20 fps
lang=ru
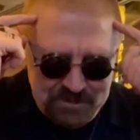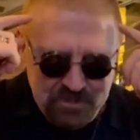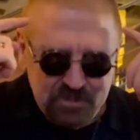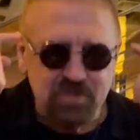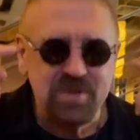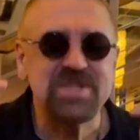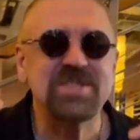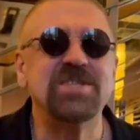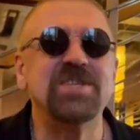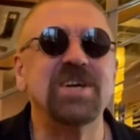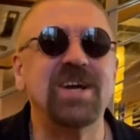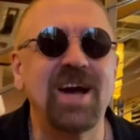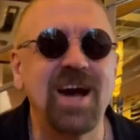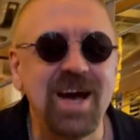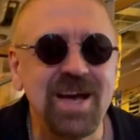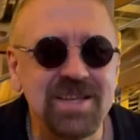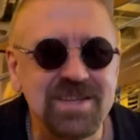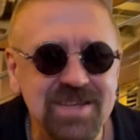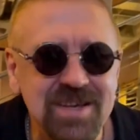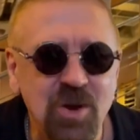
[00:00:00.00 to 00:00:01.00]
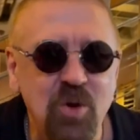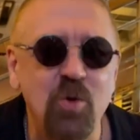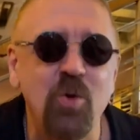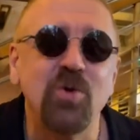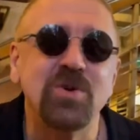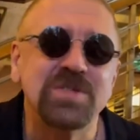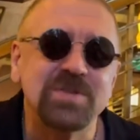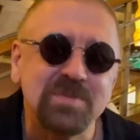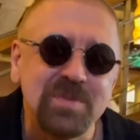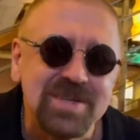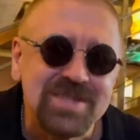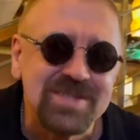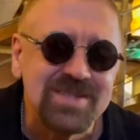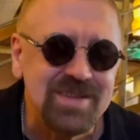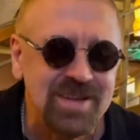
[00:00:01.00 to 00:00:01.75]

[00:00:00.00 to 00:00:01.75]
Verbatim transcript: постигайте космос.